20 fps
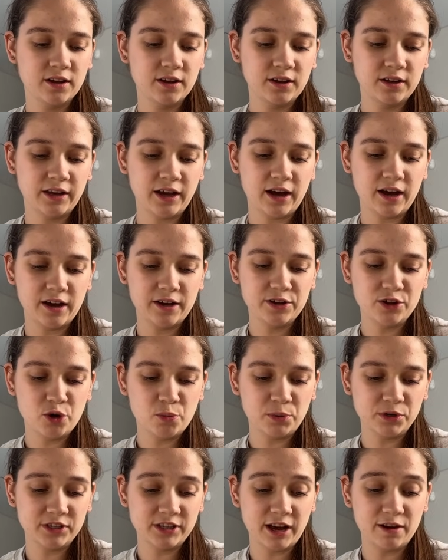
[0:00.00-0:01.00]
Я ее
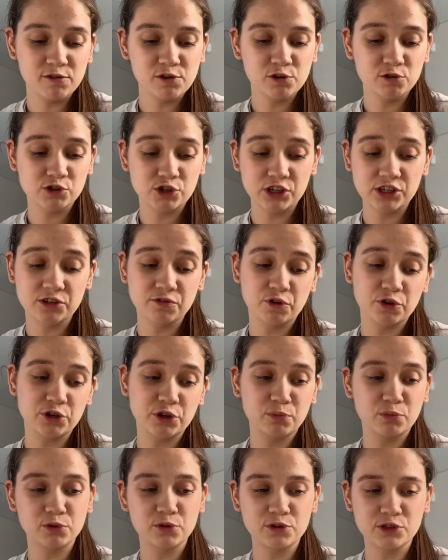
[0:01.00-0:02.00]
поставлю, уже сегодня
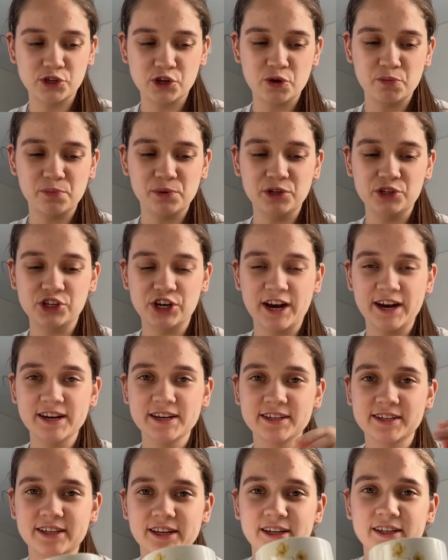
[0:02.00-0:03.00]
буду из нее пить чай.
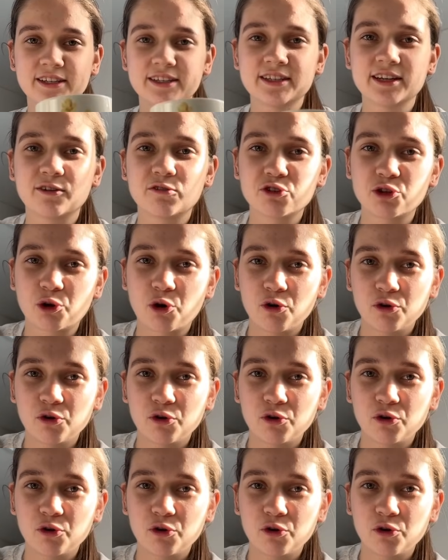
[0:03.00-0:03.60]
Здесь вот такой